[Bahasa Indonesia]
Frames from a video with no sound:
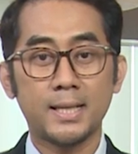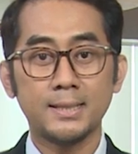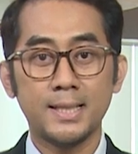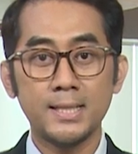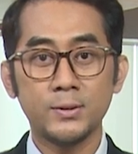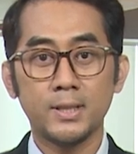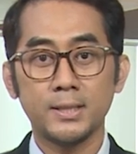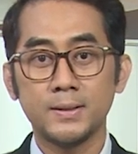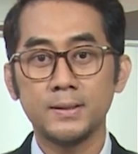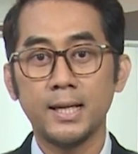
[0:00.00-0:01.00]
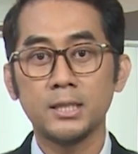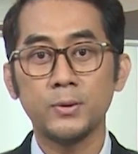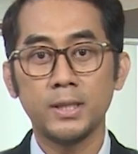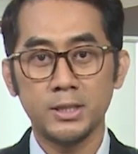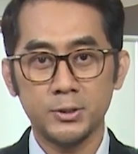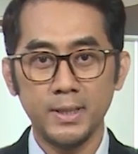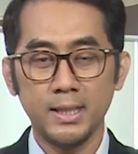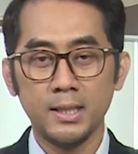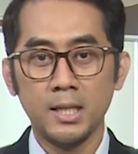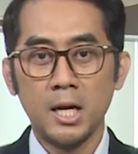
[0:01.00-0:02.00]
Series
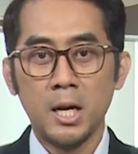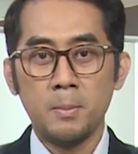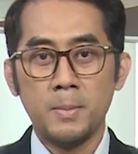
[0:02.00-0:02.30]
2023.